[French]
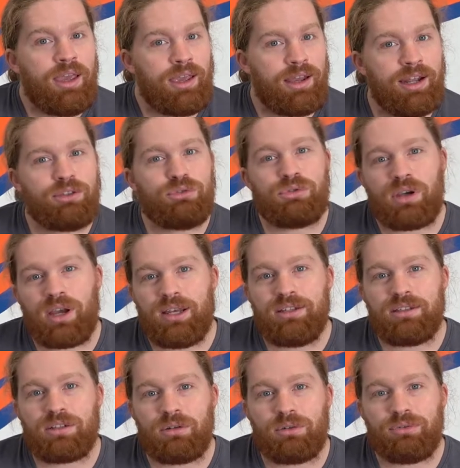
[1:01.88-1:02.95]
Et là, tu
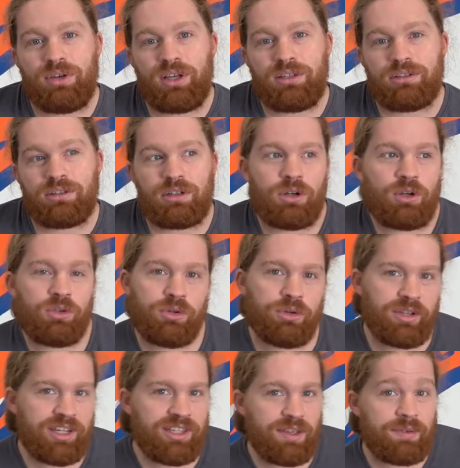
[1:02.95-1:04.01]
réalises qu'en fait, il y
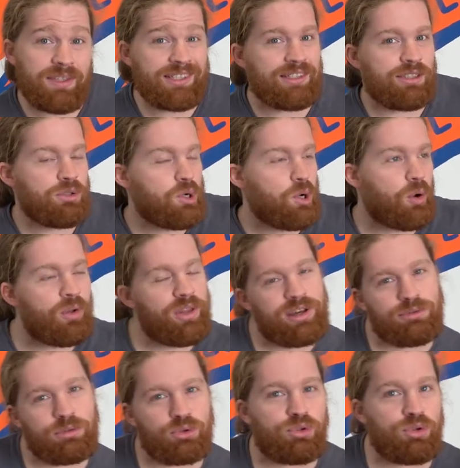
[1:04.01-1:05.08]
en a qui t'avaient dit c'était une grande
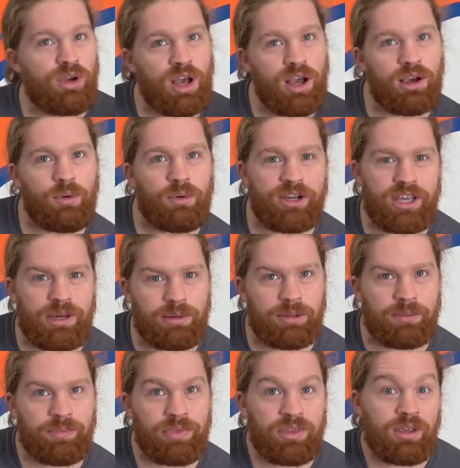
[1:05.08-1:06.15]
aventure
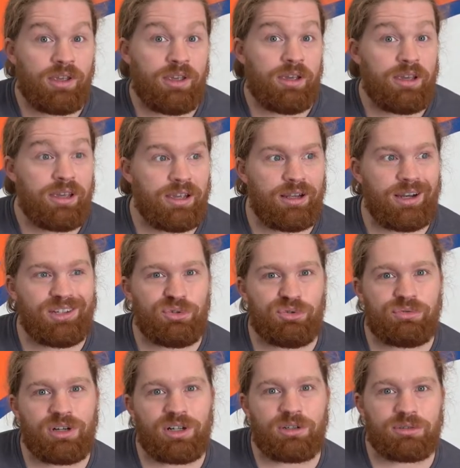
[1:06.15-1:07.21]
incroyable. Et là,
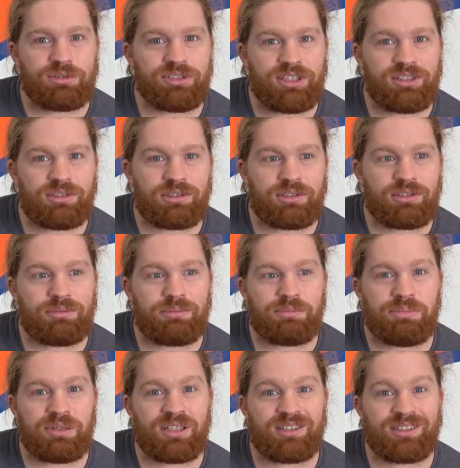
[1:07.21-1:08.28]
tu vois qu'en fait,
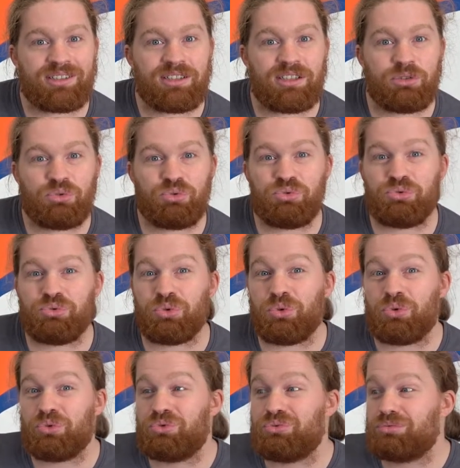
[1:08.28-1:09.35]
ben, c'est
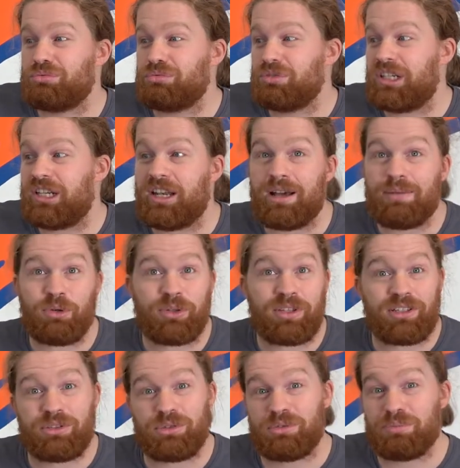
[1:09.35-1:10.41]
surtout les
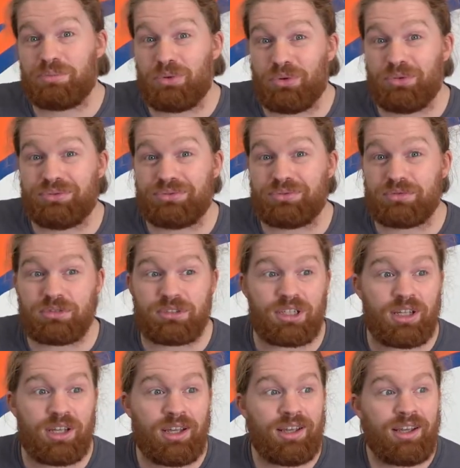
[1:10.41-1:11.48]
lamentations
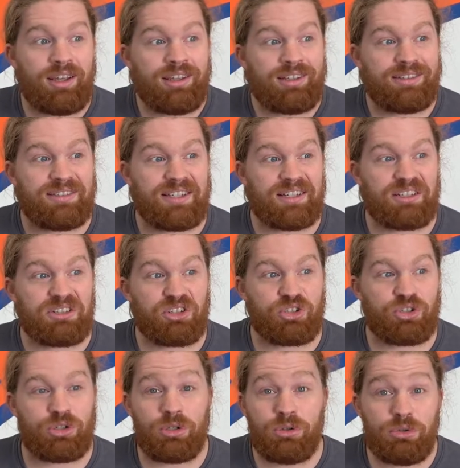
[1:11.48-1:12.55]
profondes d'un
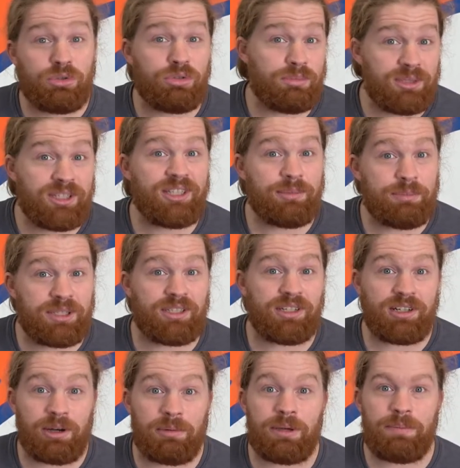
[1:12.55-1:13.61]
jeune
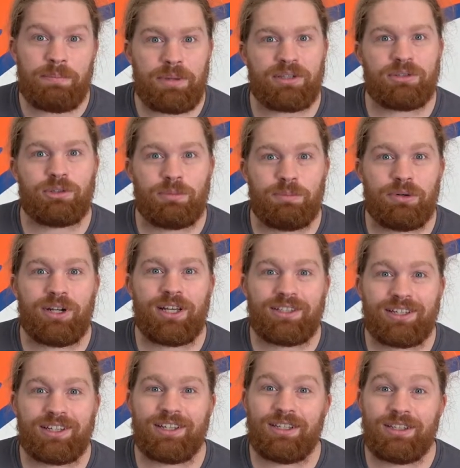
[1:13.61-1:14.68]
demi-débile quand même, parce que Paul
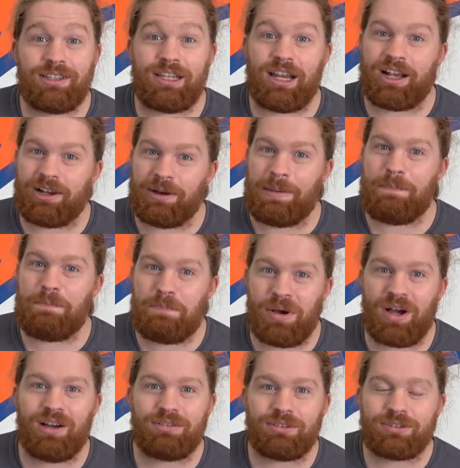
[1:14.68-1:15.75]
Atreides, il a quand même
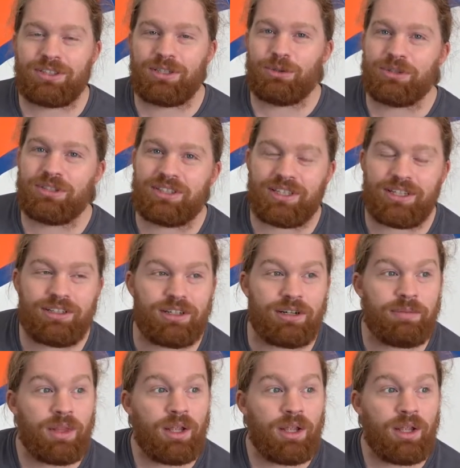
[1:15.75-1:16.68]
pas inventé l'eau tiède,